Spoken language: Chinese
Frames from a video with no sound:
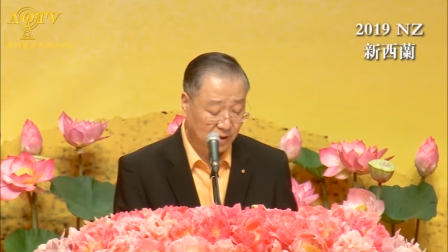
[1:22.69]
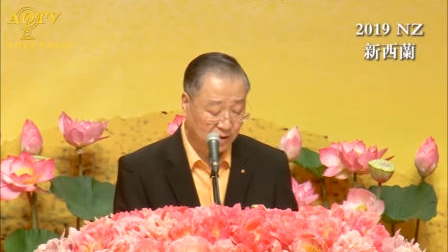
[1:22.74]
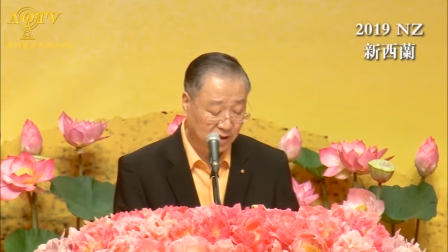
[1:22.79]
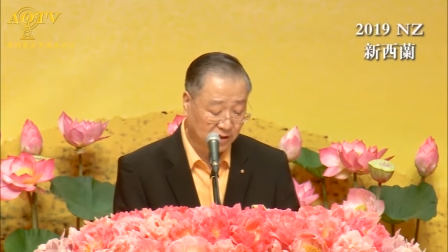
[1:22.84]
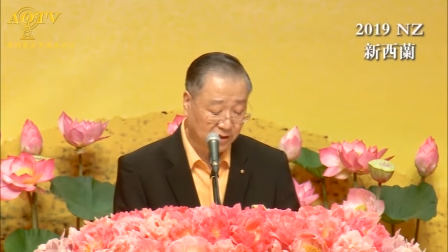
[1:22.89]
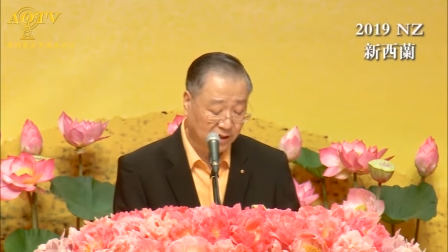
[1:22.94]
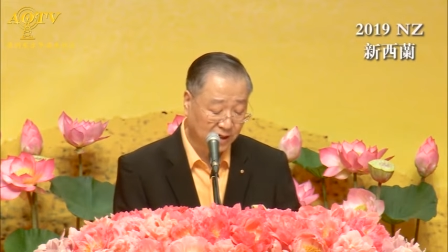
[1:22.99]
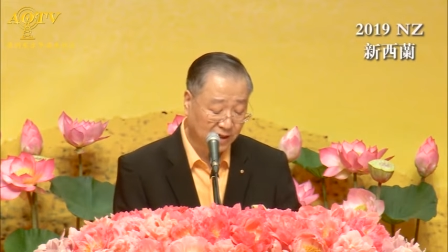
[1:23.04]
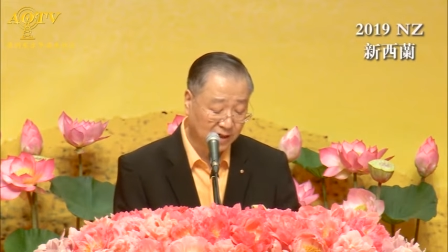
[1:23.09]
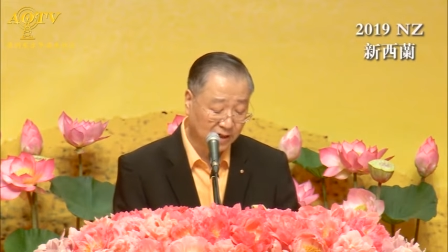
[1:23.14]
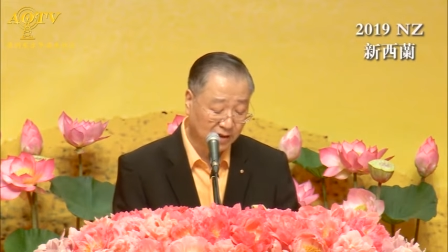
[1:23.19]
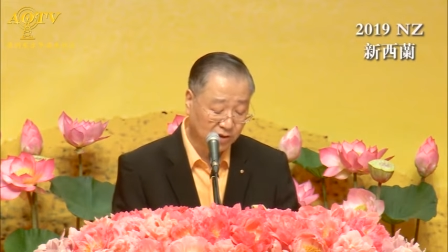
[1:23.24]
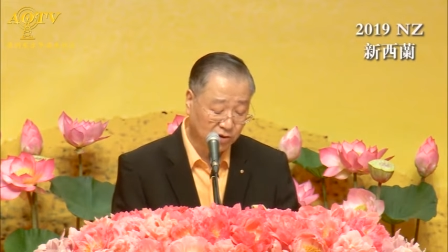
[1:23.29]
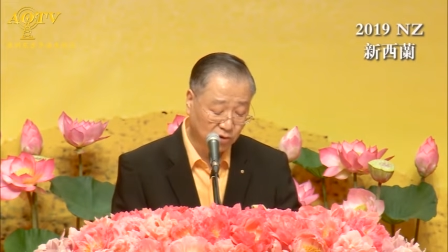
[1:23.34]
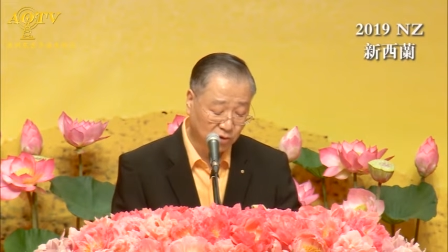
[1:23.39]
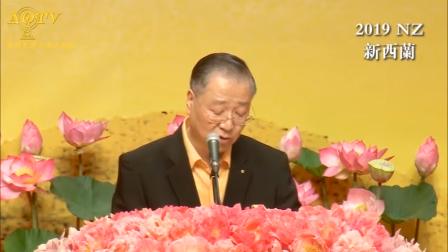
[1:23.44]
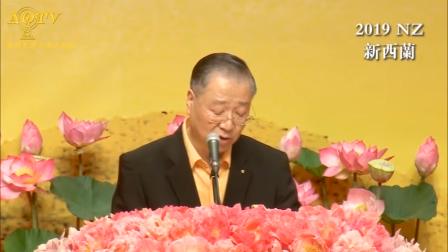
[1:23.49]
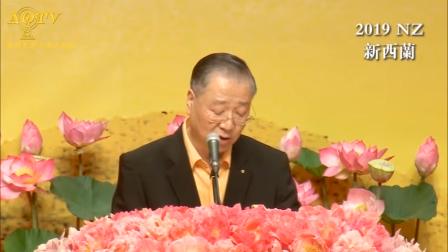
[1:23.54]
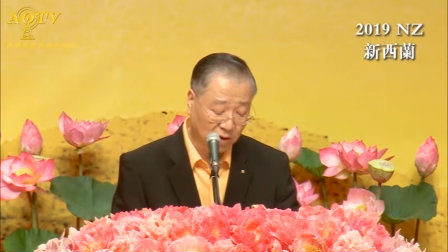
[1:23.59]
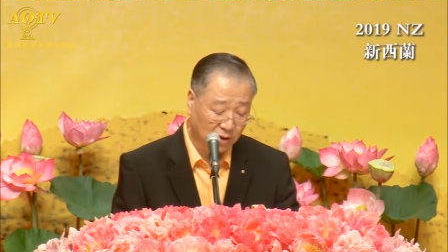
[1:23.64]
青年人
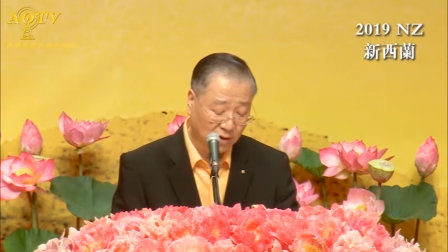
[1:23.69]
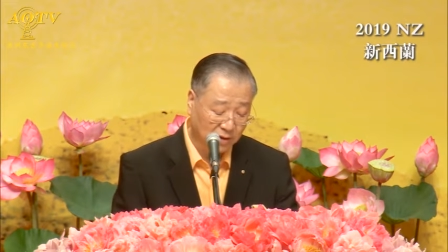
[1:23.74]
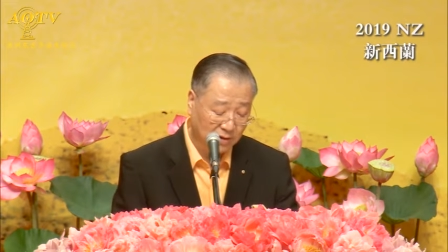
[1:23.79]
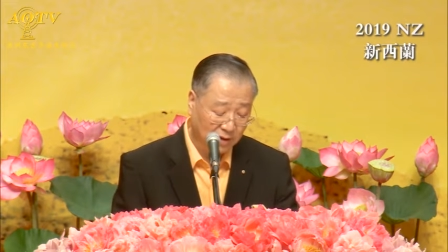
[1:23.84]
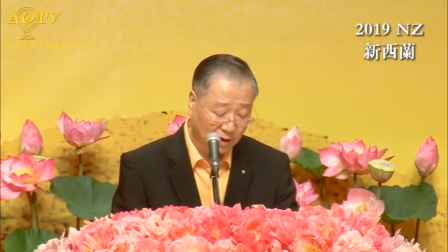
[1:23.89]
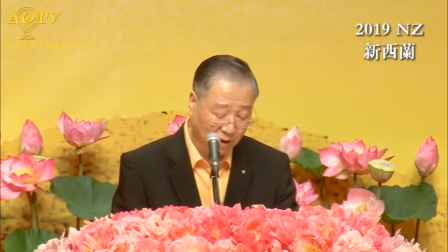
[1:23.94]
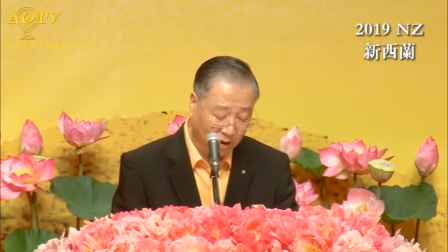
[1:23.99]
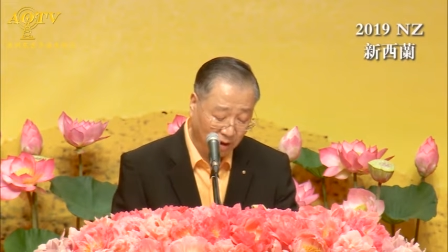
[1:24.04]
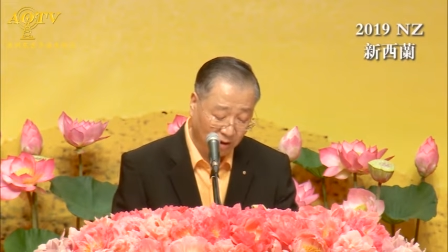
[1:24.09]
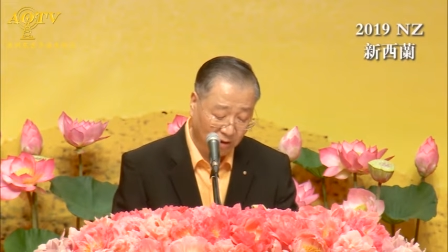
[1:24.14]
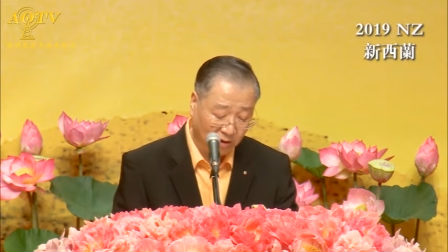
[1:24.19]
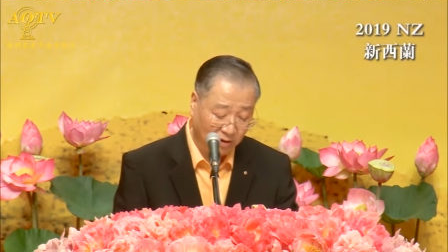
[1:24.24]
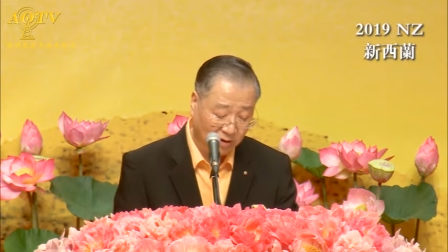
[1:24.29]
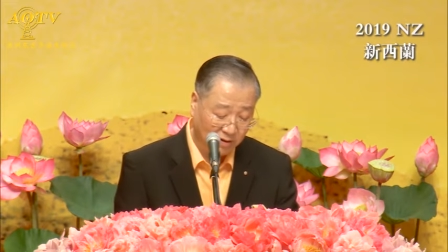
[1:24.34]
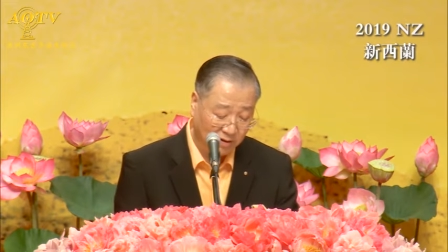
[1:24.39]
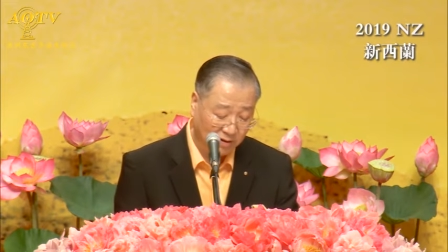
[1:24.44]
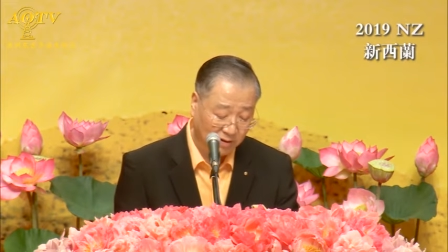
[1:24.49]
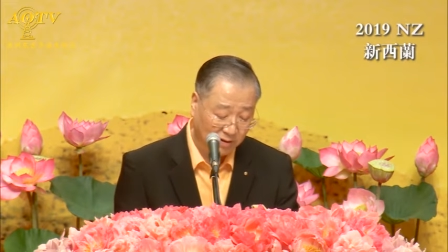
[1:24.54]
说：“哦。”